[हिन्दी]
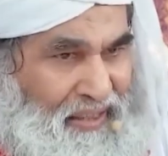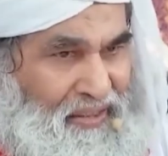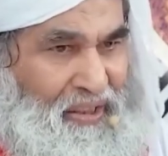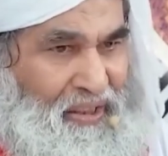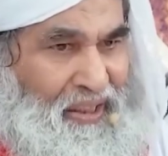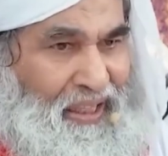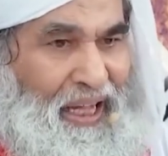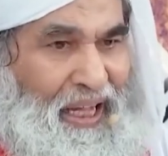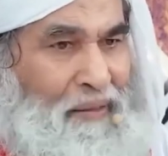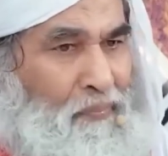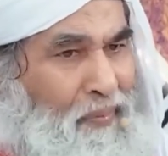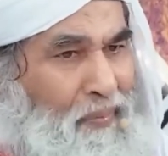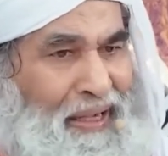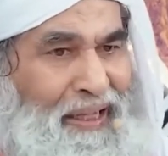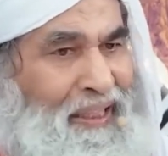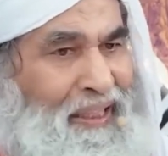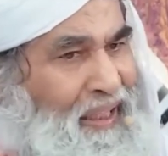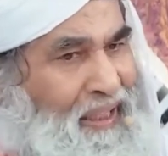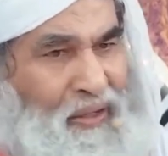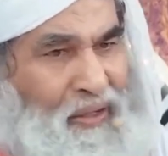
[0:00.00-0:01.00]
कि शरात
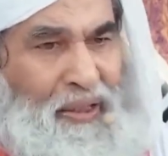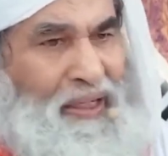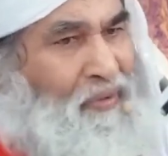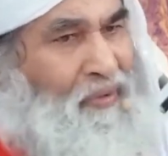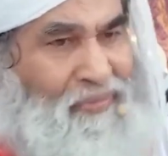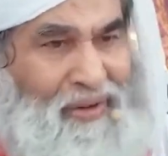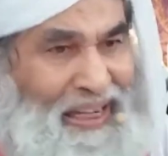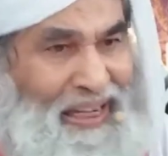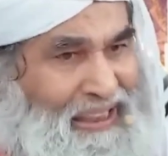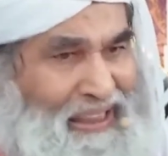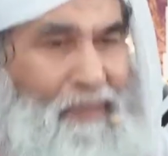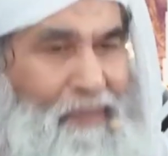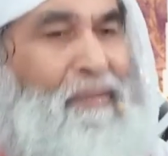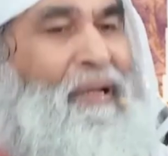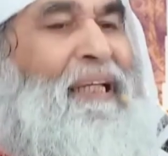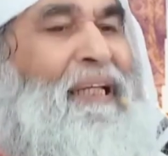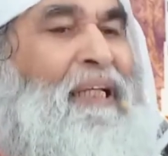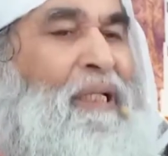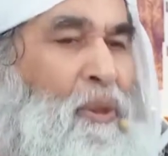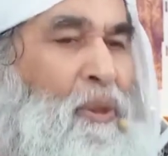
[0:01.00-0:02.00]
पाए नहीं कर ये
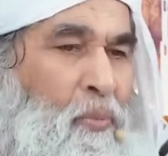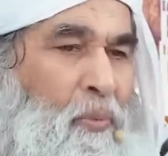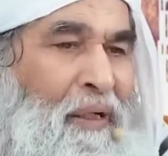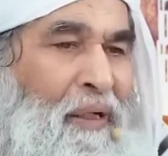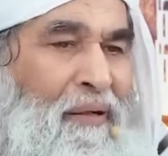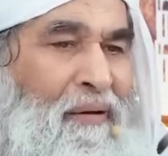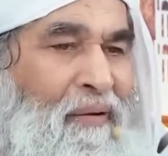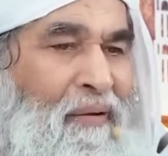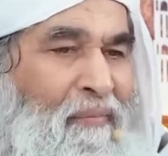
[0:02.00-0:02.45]
वाजिब नहीं है इस पर